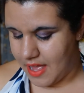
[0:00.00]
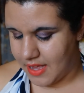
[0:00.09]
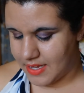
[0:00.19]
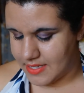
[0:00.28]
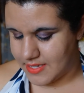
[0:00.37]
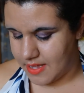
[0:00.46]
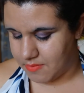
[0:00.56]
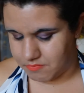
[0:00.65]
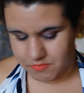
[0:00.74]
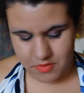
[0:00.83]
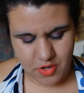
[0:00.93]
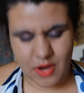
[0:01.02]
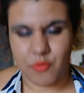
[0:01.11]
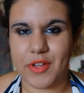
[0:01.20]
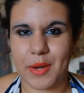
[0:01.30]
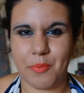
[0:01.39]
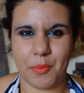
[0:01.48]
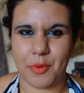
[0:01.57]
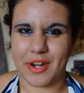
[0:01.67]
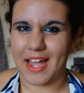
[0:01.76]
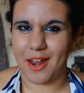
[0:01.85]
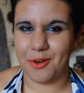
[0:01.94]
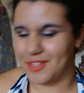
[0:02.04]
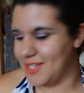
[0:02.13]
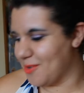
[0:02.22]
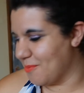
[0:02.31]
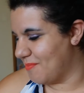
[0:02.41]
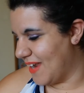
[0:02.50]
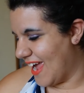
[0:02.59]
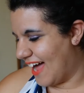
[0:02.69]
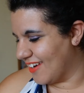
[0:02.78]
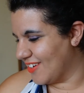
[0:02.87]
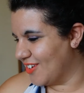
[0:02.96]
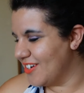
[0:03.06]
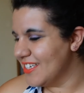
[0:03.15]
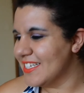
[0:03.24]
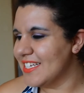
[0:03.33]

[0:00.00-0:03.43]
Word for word: anche se non è un vero e proprio regalo di compleanno